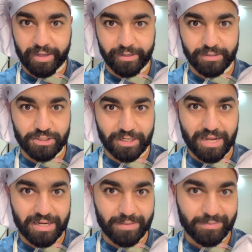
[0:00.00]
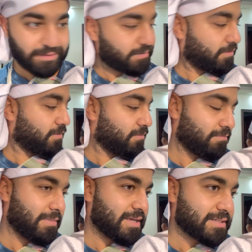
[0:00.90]
صحيت شكلها نامت
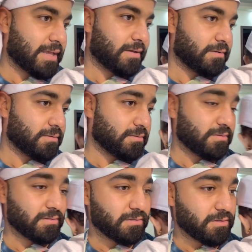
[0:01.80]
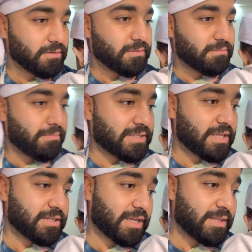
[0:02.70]
ماسا ماسا
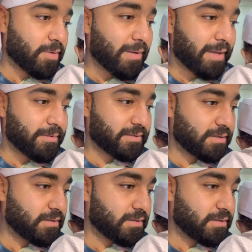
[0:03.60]
صحي ساعدي بابا يا حبيبتي